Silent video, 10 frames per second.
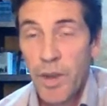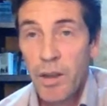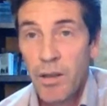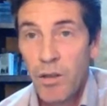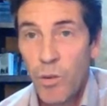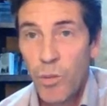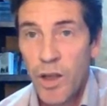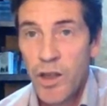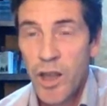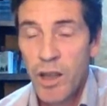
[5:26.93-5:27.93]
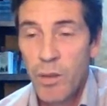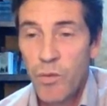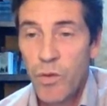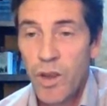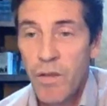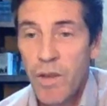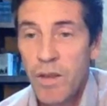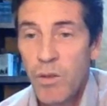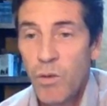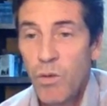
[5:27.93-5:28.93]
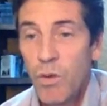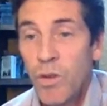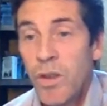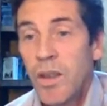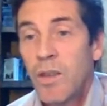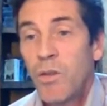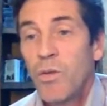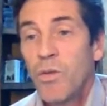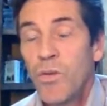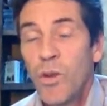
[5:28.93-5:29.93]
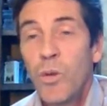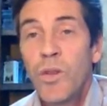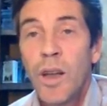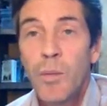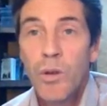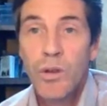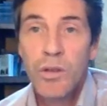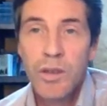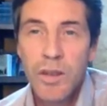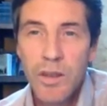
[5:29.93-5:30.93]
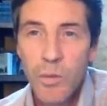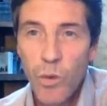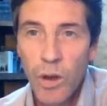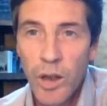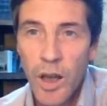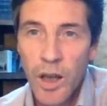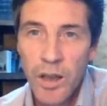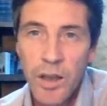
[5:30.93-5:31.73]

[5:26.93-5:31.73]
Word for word: Hein. Le plagiat, comme vous savez, c'est une citation volontairement dissimulée,